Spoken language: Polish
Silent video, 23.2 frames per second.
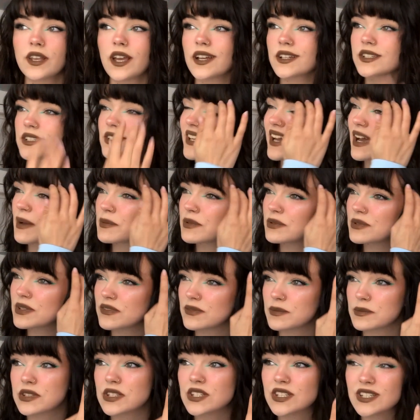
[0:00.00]
Ja czytałam ją, nie
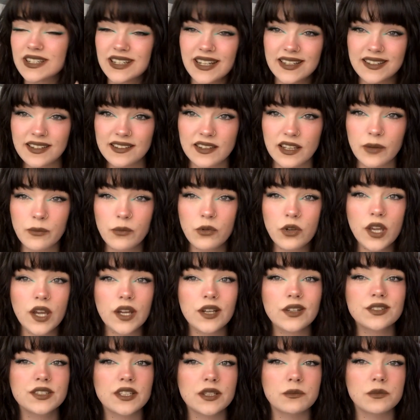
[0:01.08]
wiem, 3 lata temu
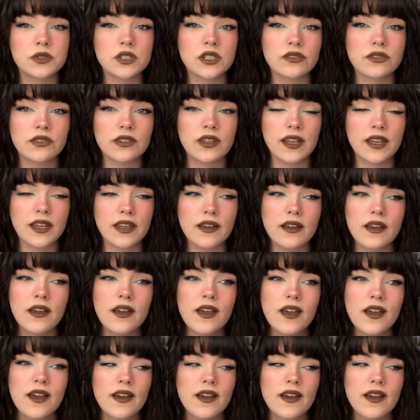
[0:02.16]
jakoś, tak mi się wydaje.